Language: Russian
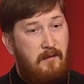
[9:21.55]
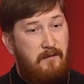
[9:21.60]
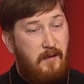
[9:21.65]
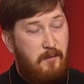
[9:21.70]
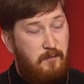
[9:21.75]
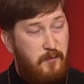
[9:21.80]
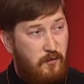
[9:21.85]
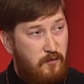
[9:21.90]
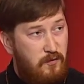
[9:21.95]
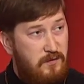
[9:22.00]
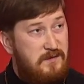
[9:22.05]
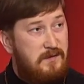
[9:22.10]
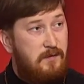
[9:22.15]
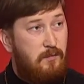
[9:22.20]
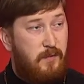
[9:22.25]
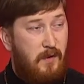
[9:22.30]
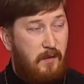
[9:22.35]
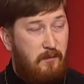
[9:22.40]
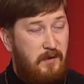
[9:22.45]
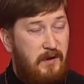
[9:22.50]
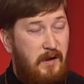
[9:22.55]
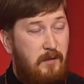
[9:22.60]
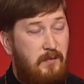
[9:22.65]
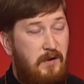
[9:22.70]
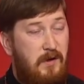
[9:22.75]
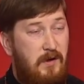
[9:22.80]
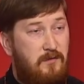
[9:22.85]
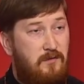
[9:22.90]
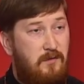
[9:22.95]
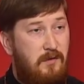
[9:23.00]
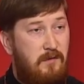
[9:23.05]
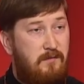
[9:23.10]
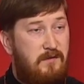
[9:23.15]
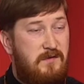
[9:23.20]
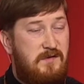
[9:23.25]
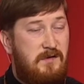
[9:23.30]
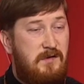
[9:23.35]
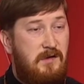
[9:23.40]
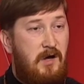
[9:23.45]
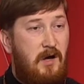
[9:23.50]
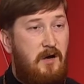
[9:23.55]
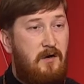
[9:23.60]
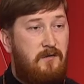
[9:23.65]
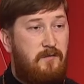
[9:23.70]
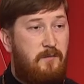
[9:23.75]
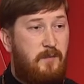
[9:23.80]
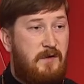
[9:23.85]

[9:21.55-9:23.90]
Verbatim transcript: вопросы, проблемы, которые возникают в